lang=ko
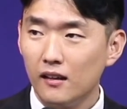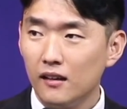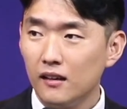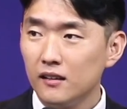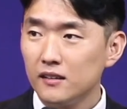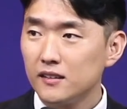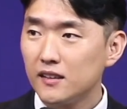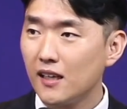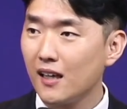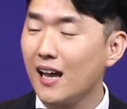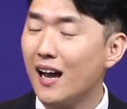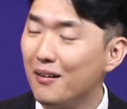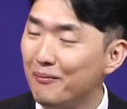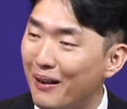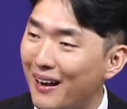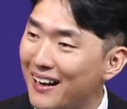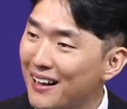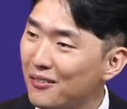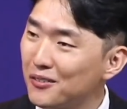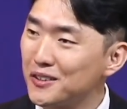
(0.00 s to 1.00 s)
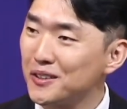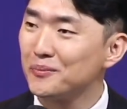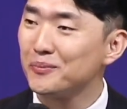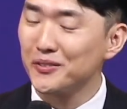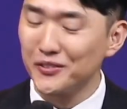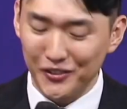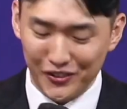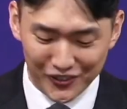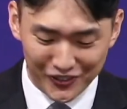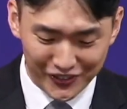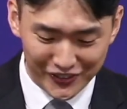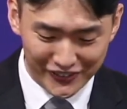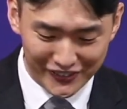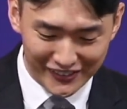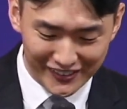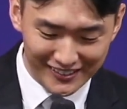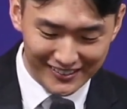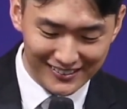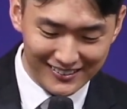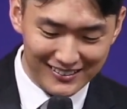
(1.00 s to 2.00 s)
제가 말하고 싶은
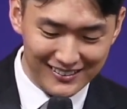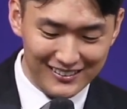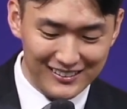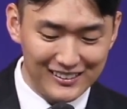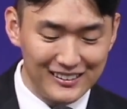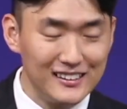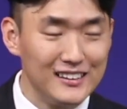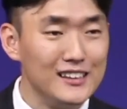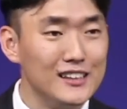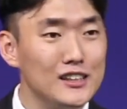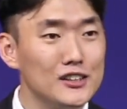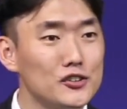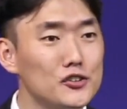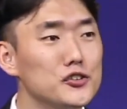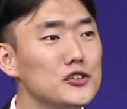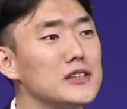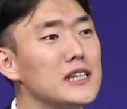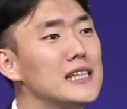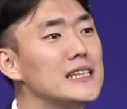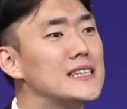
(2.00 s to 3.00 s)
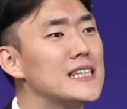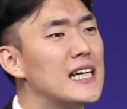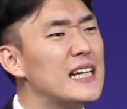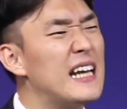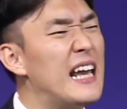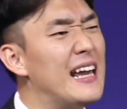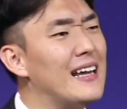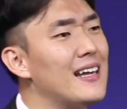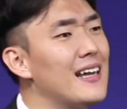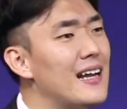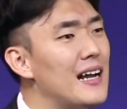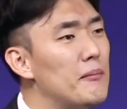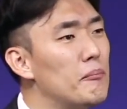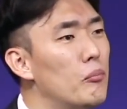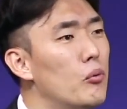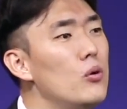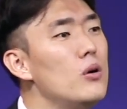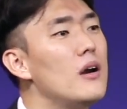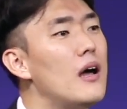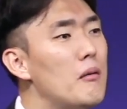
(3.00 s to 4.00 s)
건두 살짜리 아기가
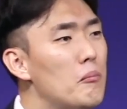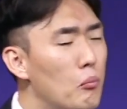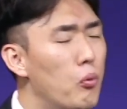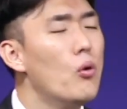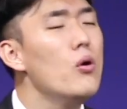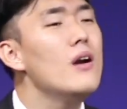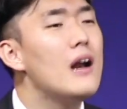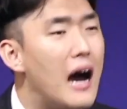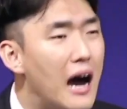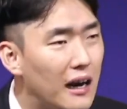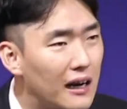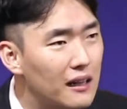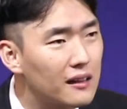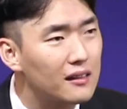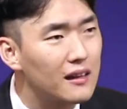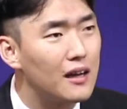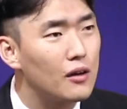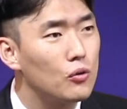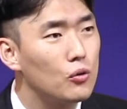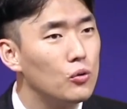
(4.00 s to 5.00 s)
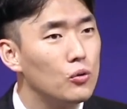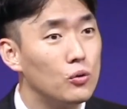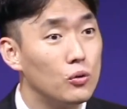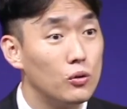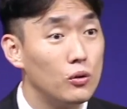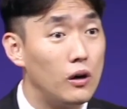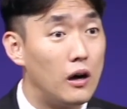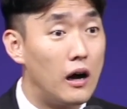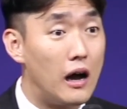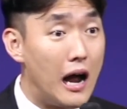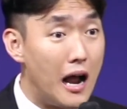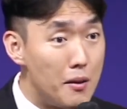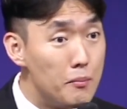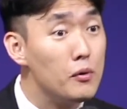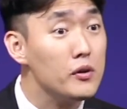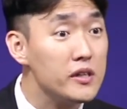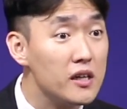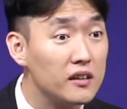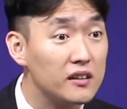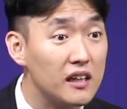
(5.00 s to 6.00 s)
뭘, 뭘 알았다고
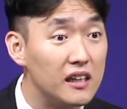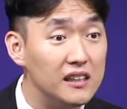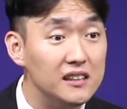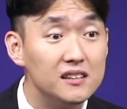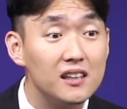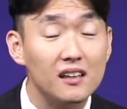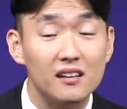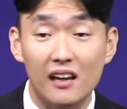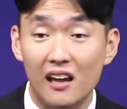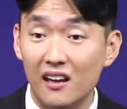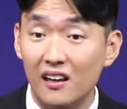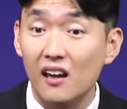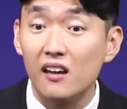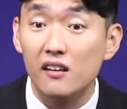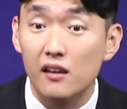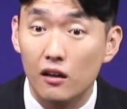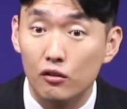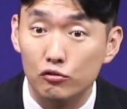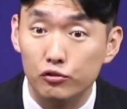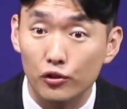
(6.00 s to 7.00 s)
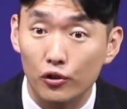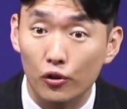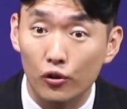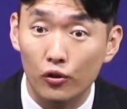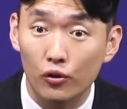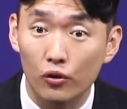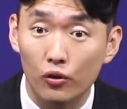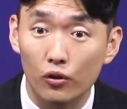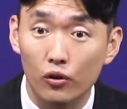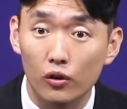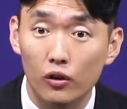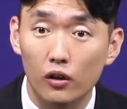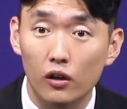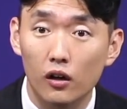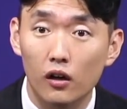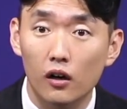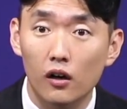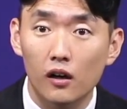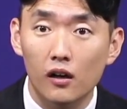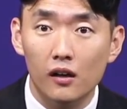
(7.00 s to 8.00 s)
할머니한테 인사를 했겠냐고요.
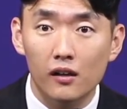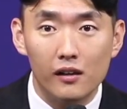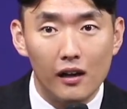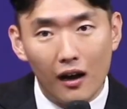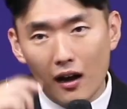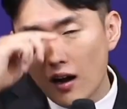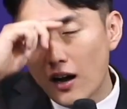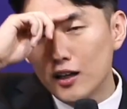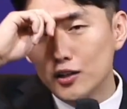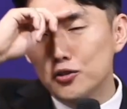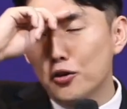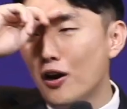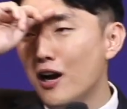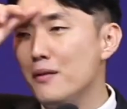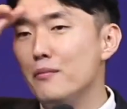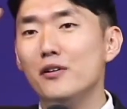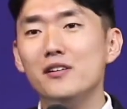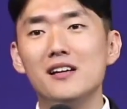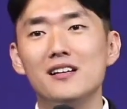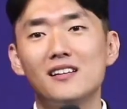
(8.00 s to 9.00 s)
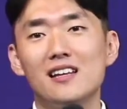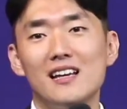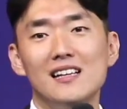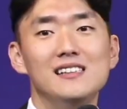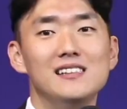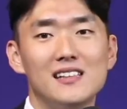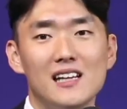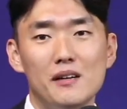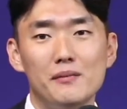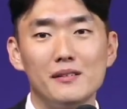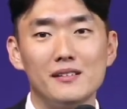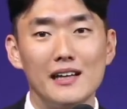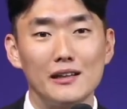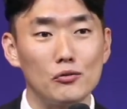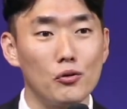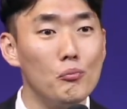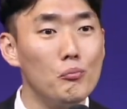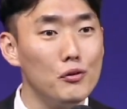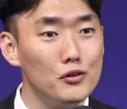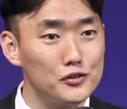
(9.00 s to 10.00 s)
야, 저 할머니한테 인사하면 나
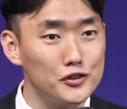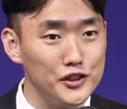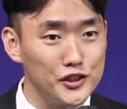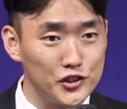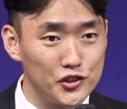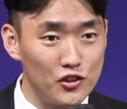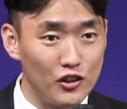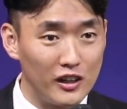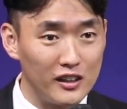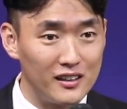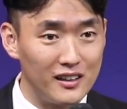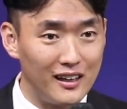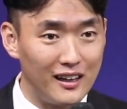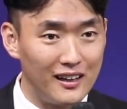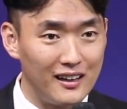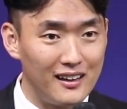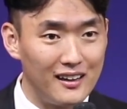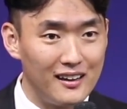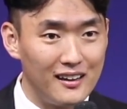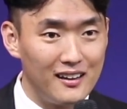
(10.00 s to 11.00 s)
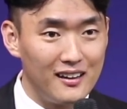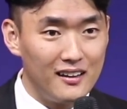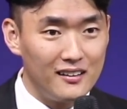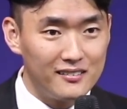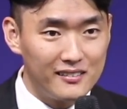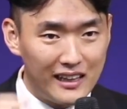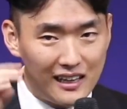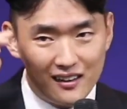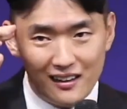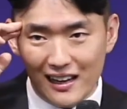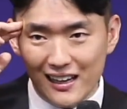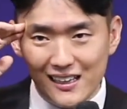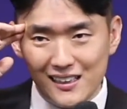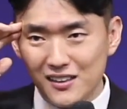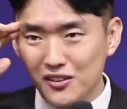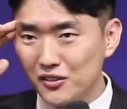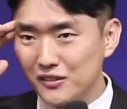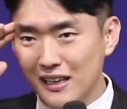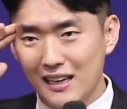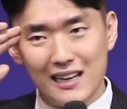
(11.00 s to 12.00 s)
돈 벌 수 있을 것 같아. 내
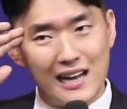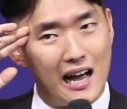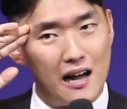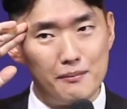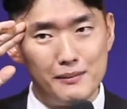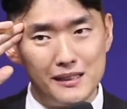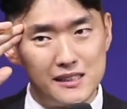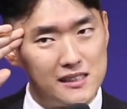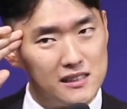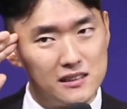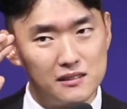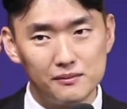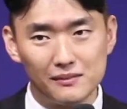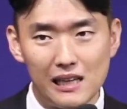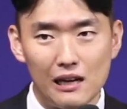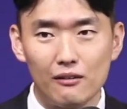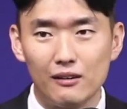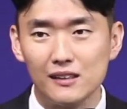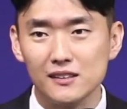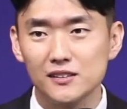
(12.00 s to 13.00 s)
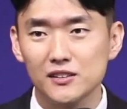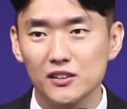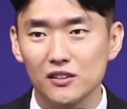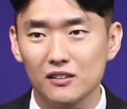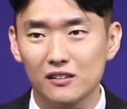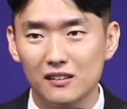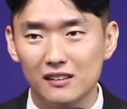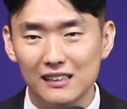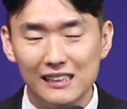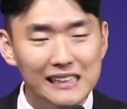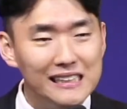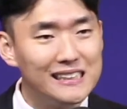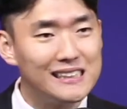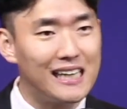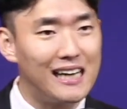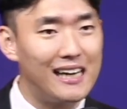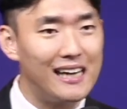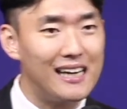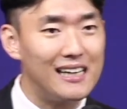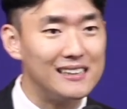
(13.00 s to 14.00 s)
레이더, 내 감이 지금 딱 왔어.
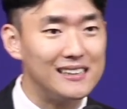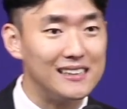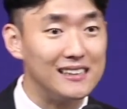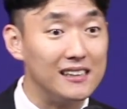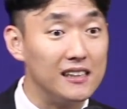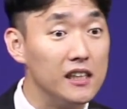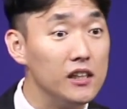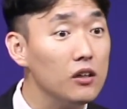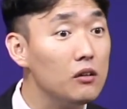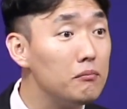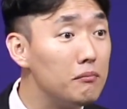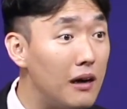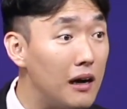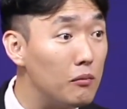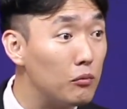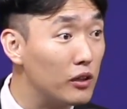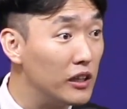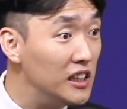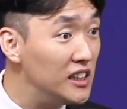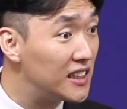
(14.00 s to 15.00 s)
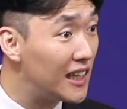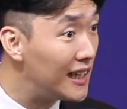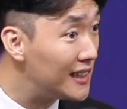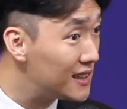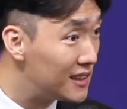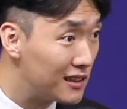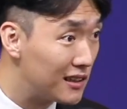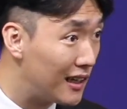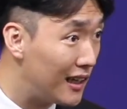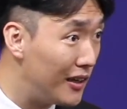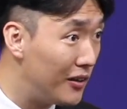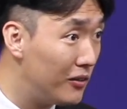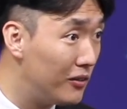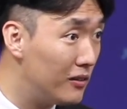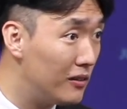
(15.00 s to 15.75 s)
인사해야지. 이런 마음으로 인사했을까요?